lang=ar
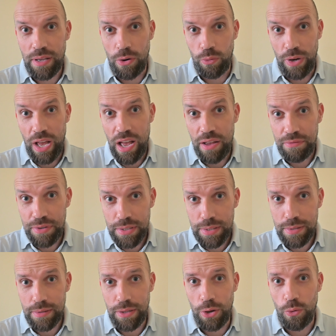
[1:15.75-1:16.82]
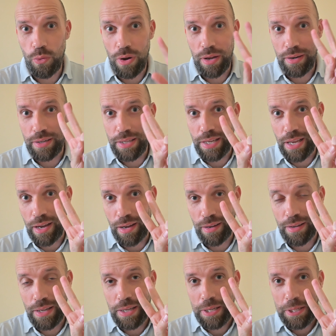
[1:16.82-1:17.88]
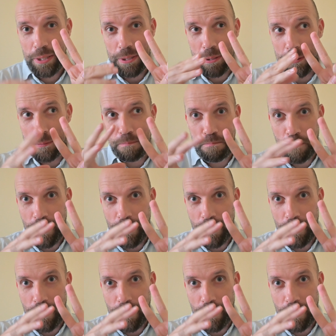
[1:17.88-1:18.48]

او الحافز اللي هو لديها آه،